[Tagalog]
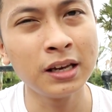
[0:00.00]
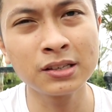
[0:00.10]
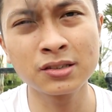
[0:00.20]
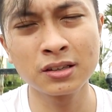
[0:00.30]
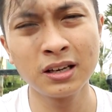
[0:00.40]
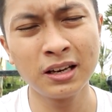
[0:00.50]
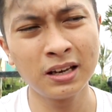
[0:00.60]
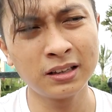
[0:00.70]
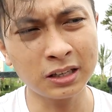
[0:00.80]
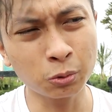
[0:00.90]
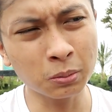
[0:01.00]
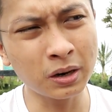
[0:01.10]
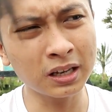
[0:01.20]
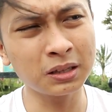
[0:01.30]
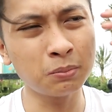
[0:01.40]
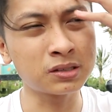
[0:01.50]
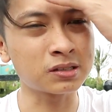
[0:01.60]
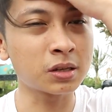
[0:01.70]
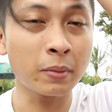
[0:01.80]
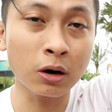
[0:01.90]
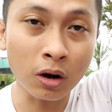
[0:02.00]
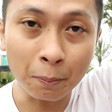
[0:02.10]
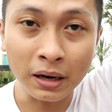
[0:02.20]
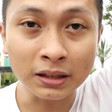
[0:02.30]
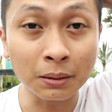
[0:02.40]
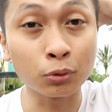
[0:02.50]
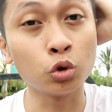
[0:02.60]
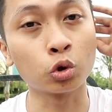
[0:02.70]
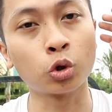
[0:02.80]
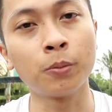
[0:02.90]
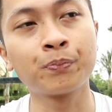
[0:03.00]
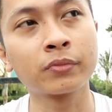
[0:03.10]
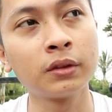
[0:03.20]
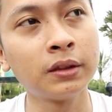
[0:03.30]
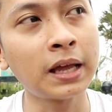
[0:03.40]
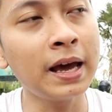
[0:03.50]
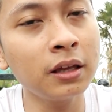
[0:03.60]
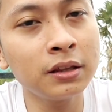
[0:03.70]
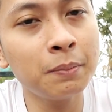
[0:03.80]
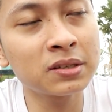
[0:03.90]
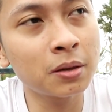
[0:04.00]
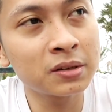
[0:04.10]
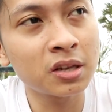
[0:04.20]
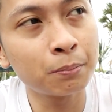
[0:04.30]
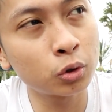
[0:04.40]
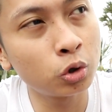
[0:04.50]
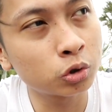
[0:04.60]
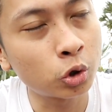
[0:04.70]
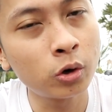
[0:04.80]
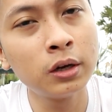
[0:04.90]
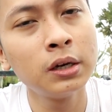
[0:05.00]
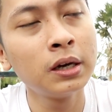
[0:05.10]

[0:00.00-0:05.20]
is network marketing business na merong kapalit na produkto na high, hindi basta-basta produkto,